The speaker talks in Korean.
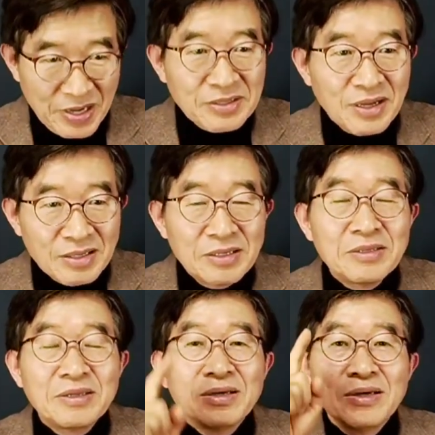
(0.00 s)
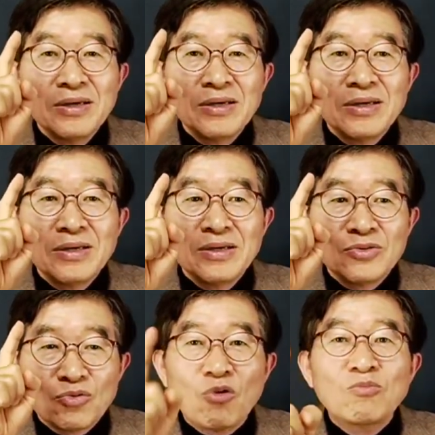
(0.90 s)
판단은
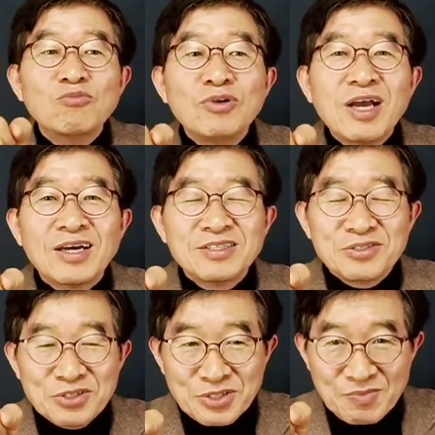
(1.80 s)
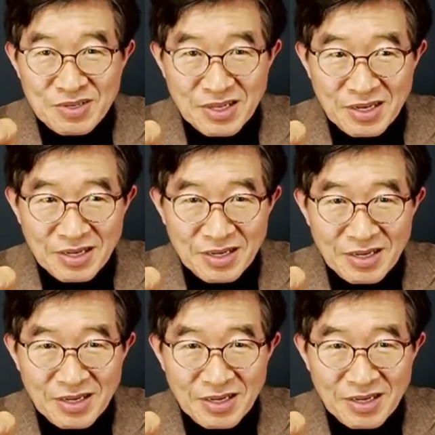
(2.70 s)
동물이 하는 짓입니다.